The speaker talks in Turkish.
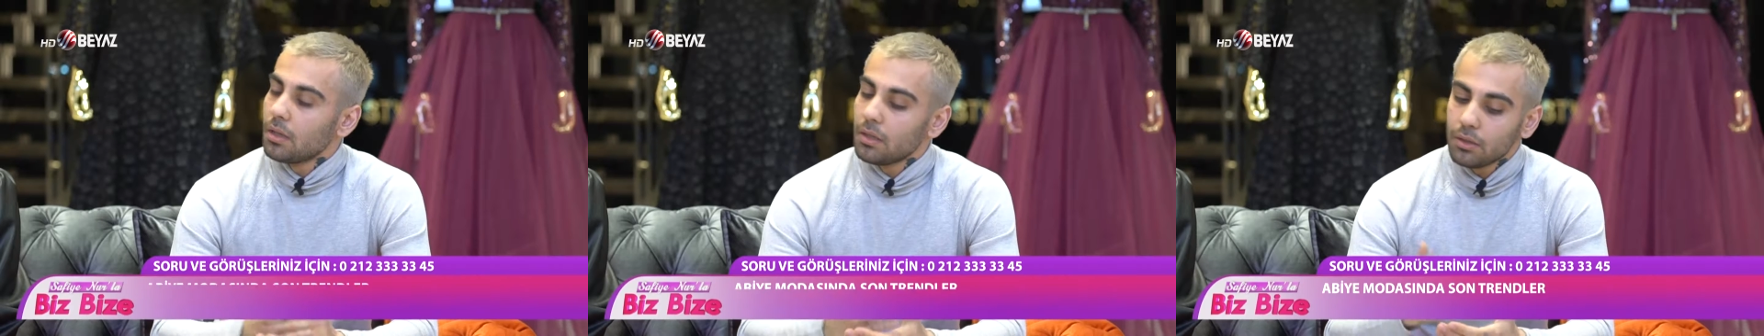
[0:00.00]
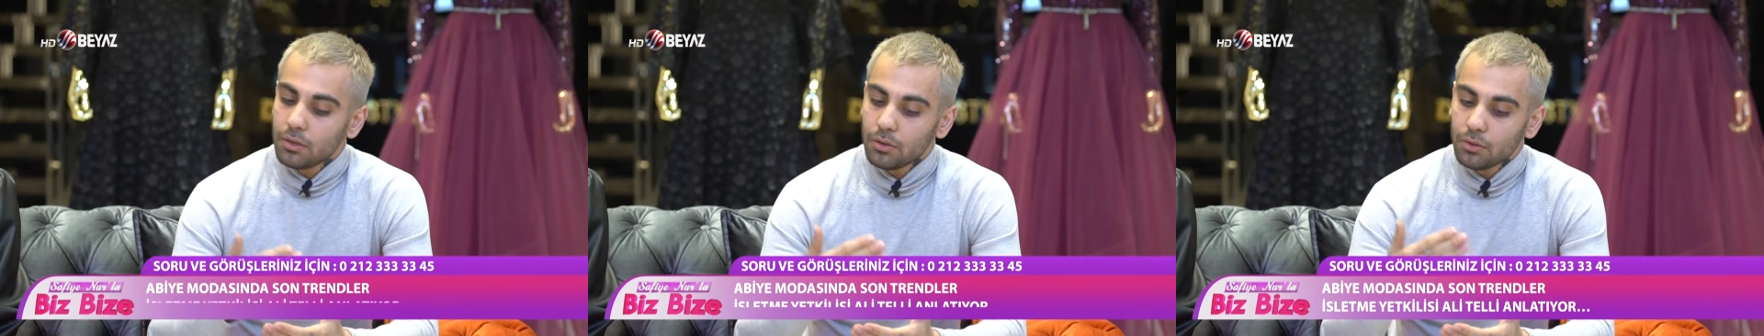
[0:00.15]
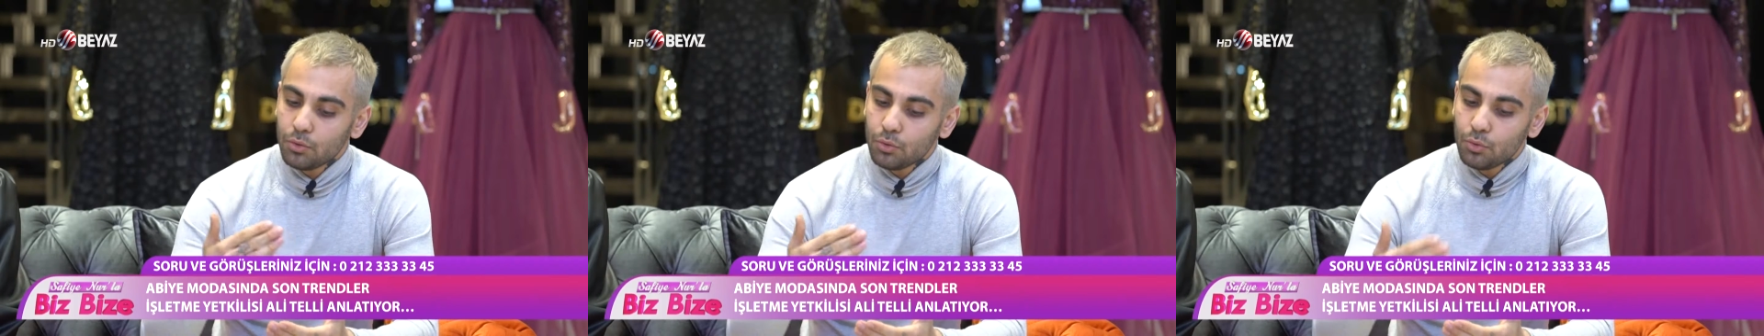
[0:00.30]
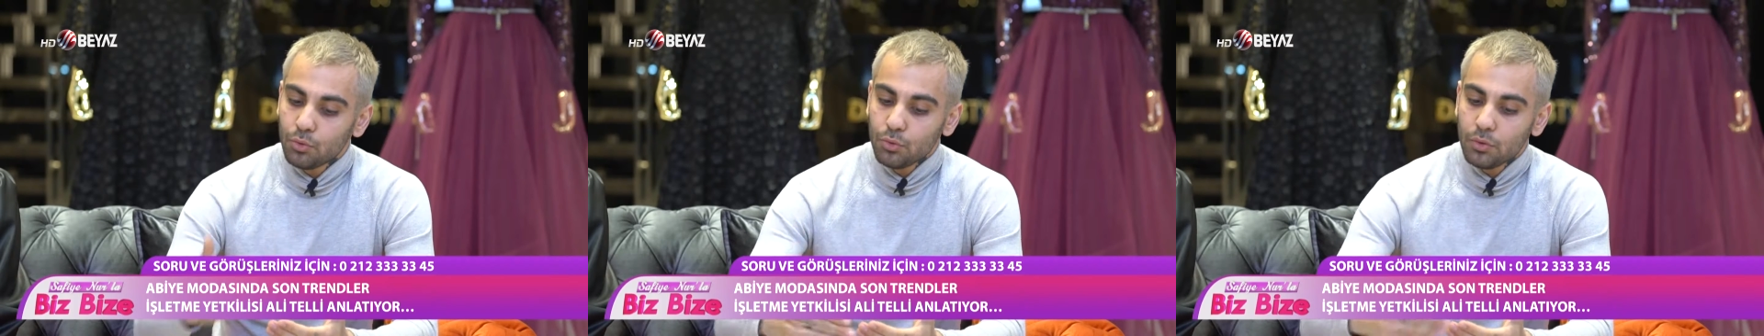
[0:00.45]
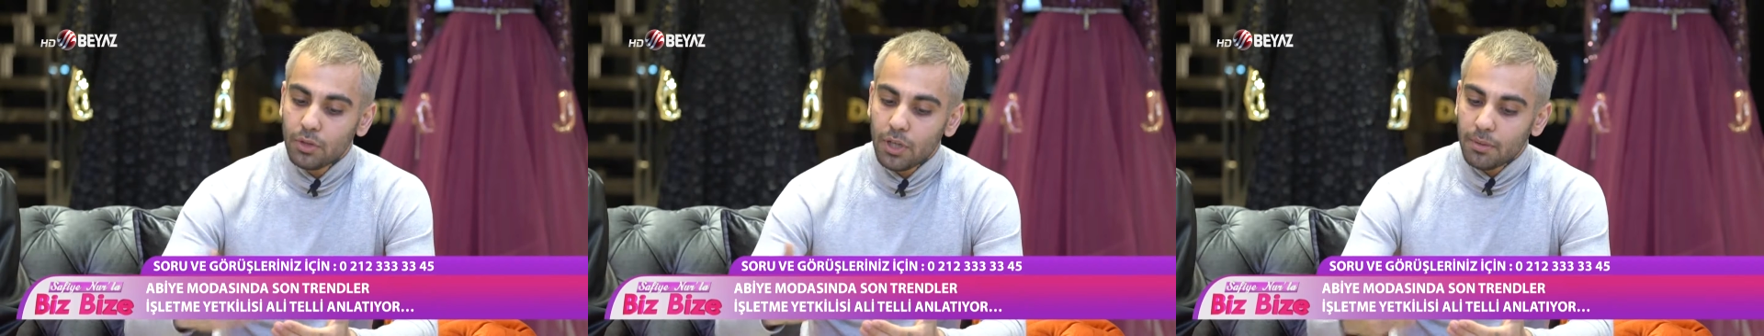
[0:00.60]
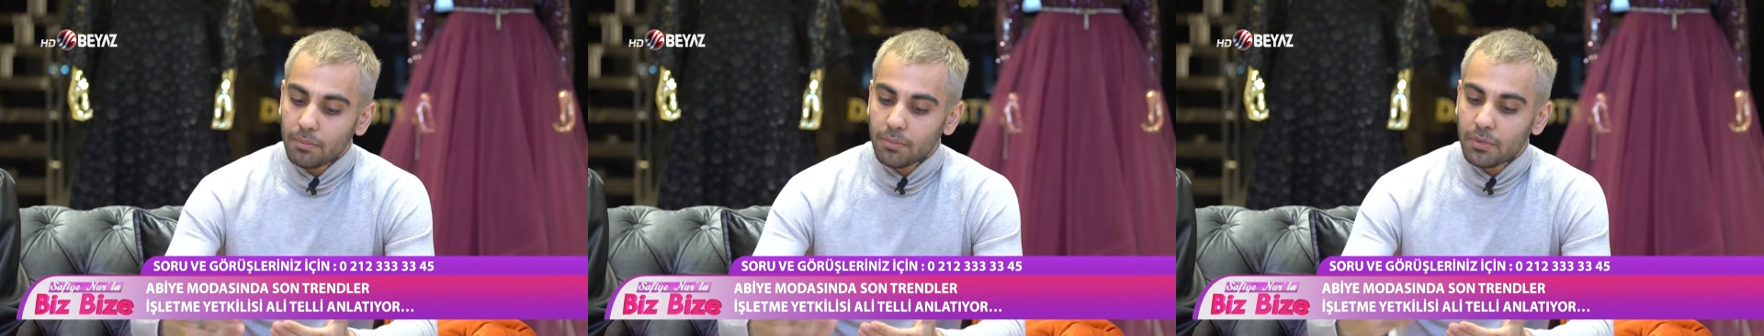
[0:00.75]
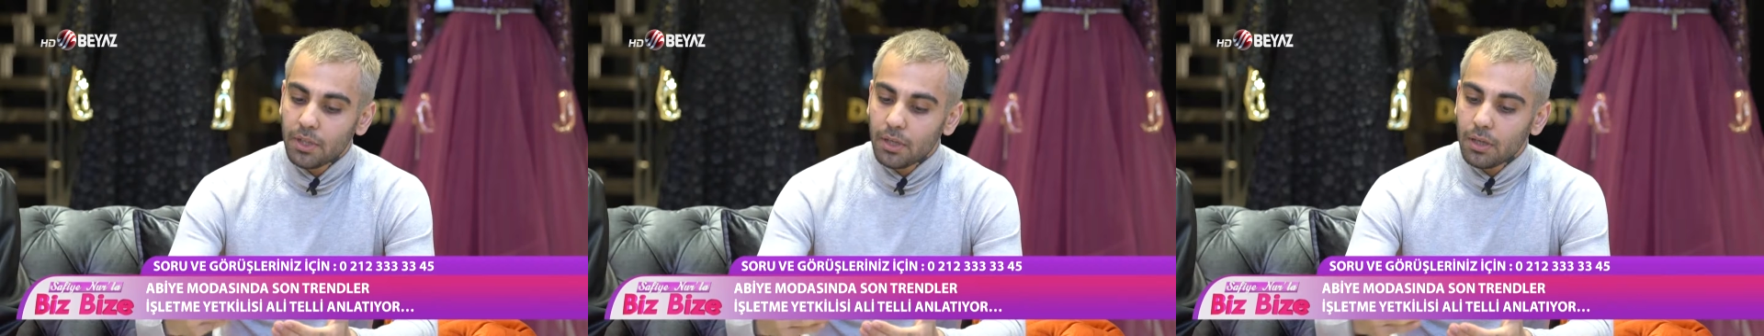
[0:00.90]
E,
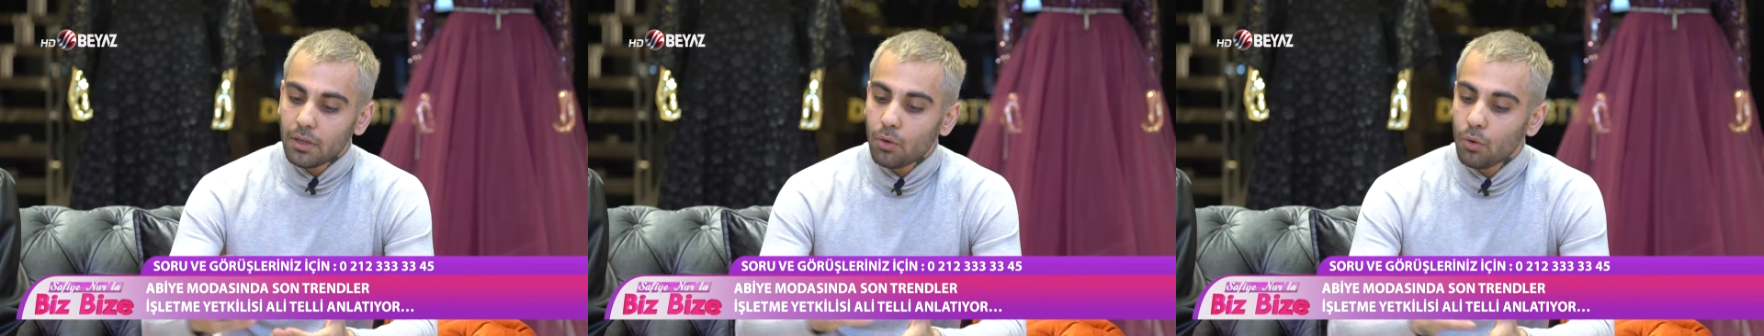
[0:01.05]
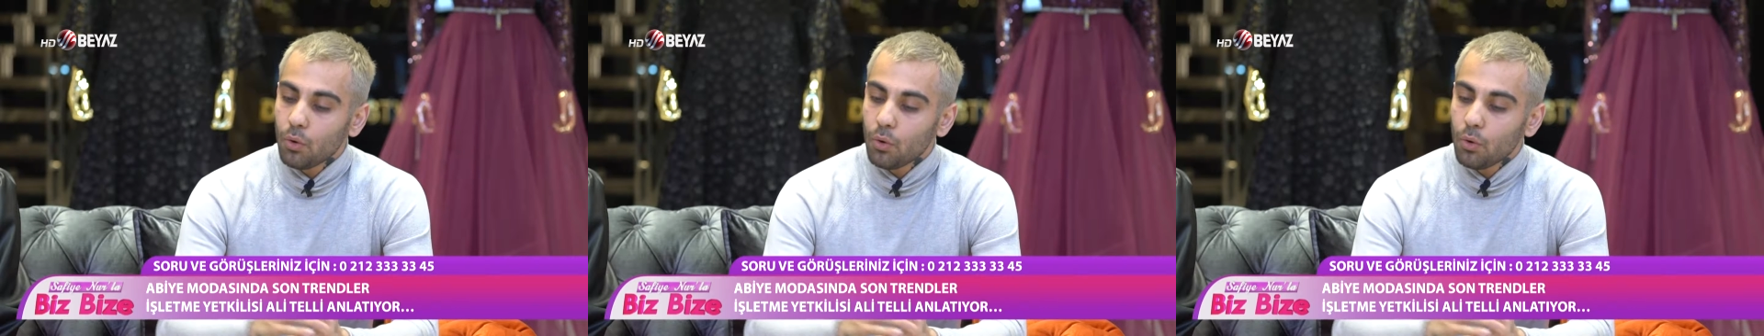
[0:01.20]
gündemde